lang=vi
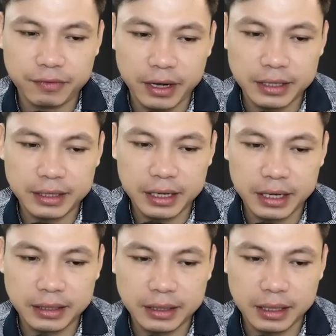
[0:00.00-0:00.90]
Tiếng của
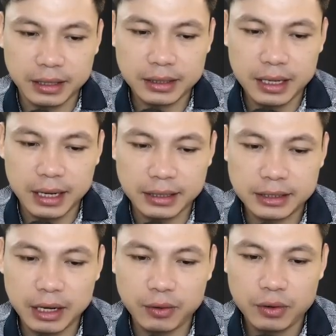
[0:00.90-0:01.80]
Lão Hoàng vang lên
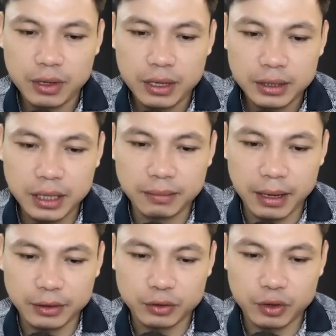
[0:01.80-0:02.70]
đầy mạnh mẽ
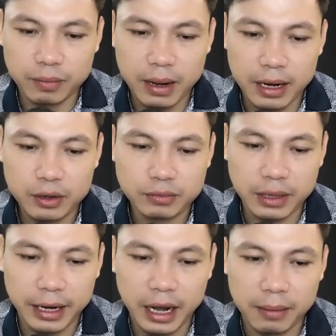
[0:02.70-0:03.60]
khiến cho Thắng đang
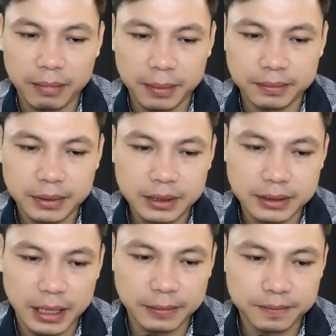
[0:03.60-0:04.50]
lơ mơ mở mắt